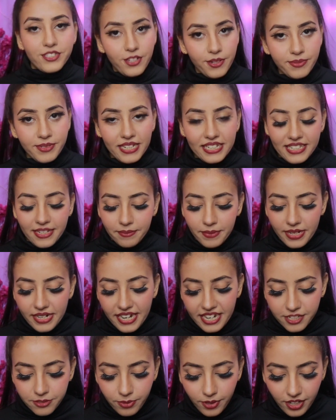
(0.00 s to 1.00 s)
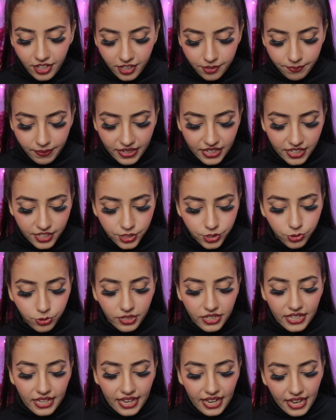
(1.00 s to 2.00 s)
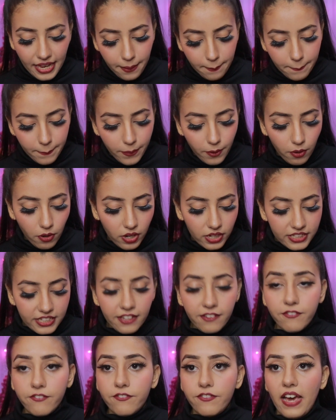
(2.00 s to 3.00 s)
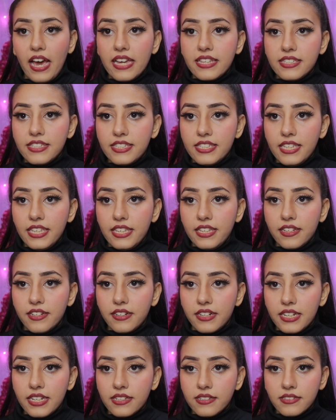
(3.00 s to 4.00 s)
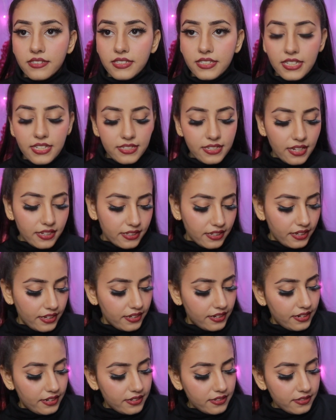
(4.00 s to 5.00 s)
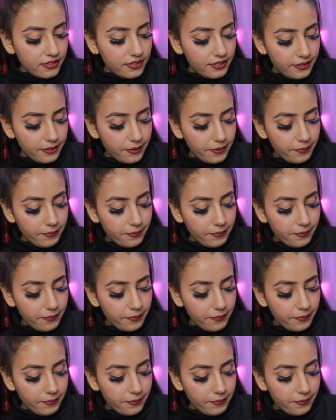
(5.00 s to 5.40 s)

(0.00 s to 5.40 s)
सो अब चलते हैं अपने नेक्स्ट प्रोडक्ट पे जो कि हैं बहुत ही फैंसी इयर रिंग्स दीज आर द इयर रिंग्स